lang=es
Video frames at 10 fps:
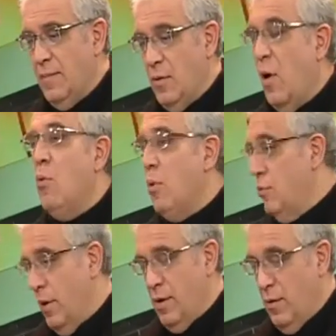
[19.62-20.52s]
en aún
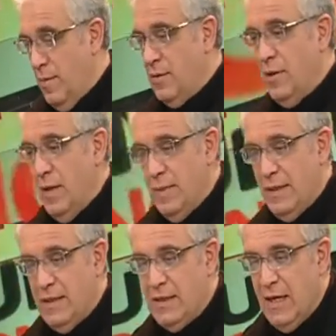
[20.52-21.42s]
cuando hay obviamente una
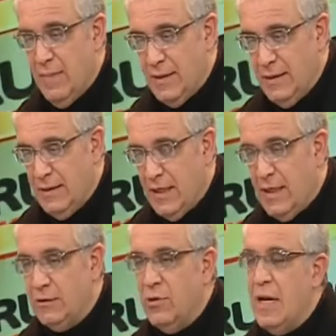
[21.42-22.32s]
dependencia en la parte
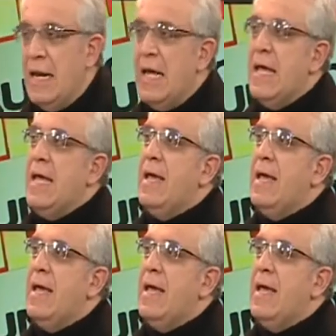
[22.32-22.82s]
internacional,